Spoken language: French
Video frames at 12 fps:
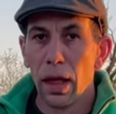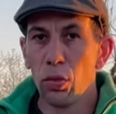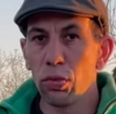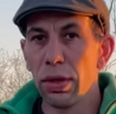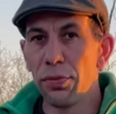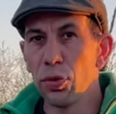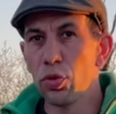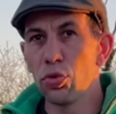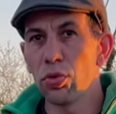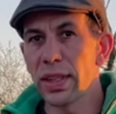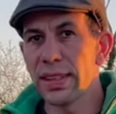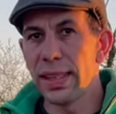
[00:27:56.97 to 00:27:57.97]
Donc il faut
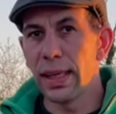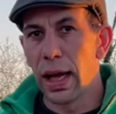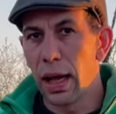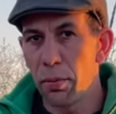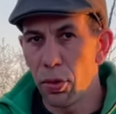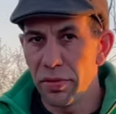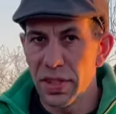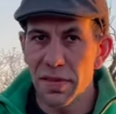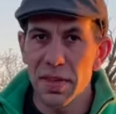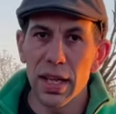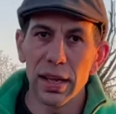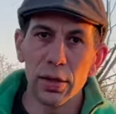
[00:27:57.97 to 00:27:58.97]
toujours rester humble
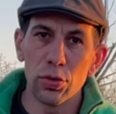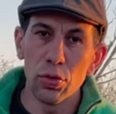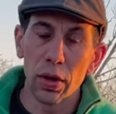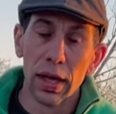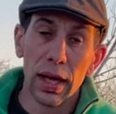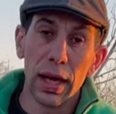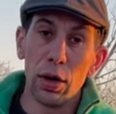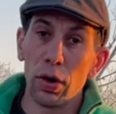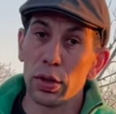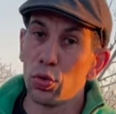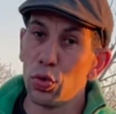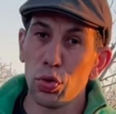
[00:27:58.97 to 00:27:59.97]
vis-à-vis de la nature. Elle
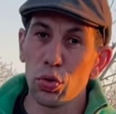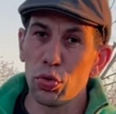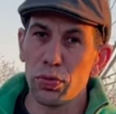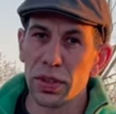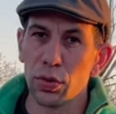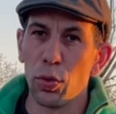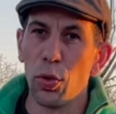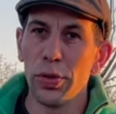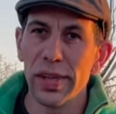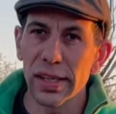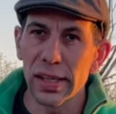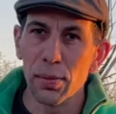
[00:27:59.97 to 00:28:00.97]
aura toujours, de toute façon, le
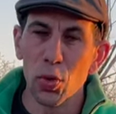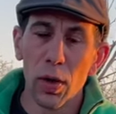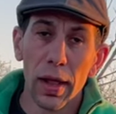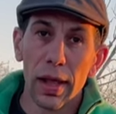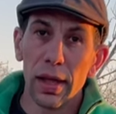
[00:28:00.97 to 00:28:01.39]
dernier mot.